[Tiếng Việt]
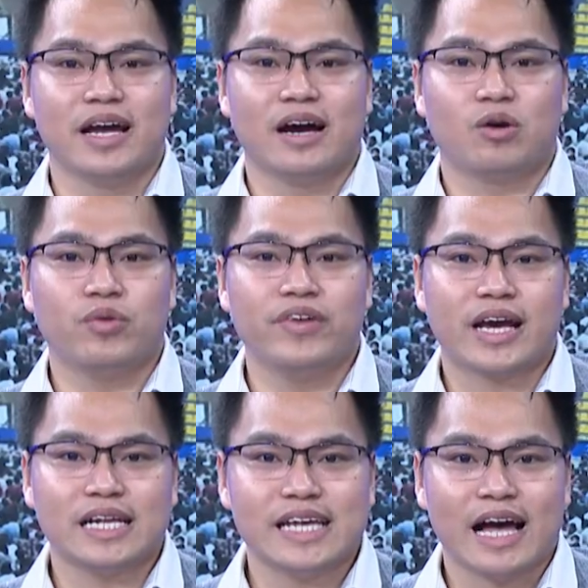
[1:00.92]
mời uh, quý
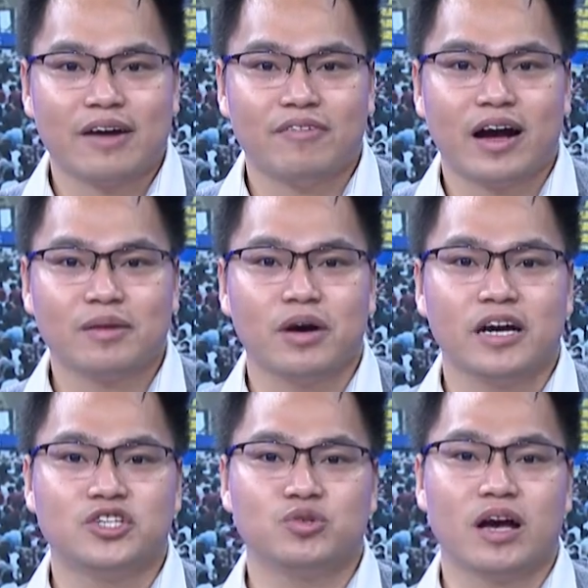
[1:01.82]
vị khán giả và khách
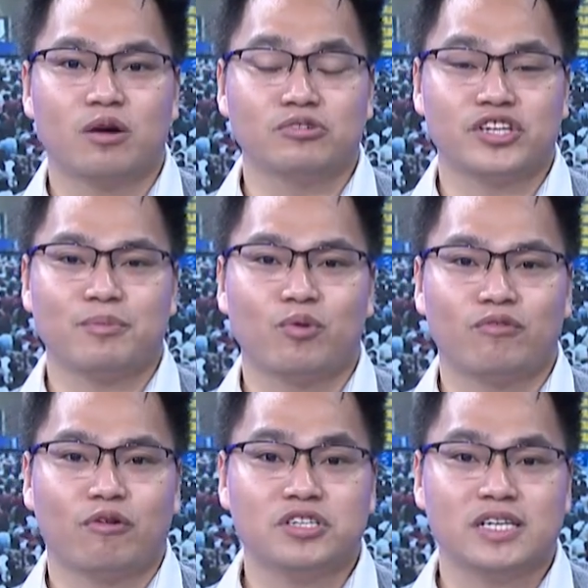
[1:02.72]
mời chúng ta cùng xem
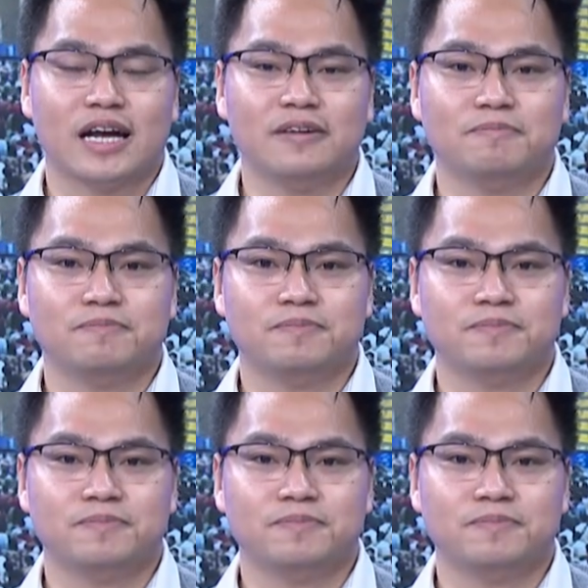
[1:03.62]
một phóng sự ngắn.